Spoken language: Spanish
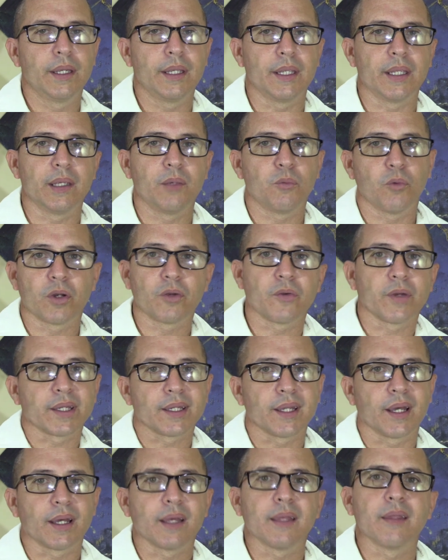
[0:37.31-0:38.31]
y bueno,
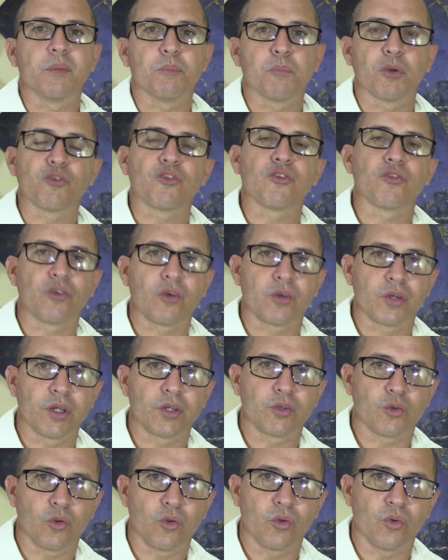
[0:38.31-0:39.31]
está a disposición
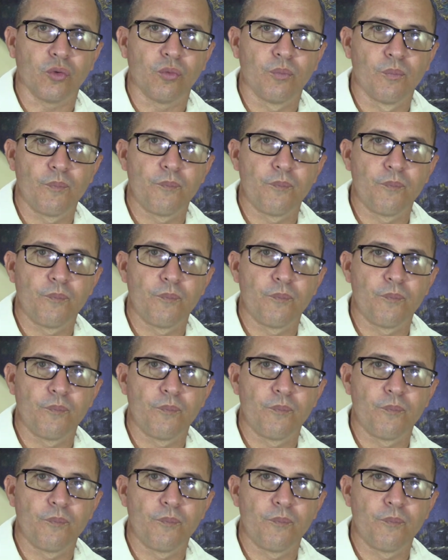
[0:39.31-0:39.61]
de todos.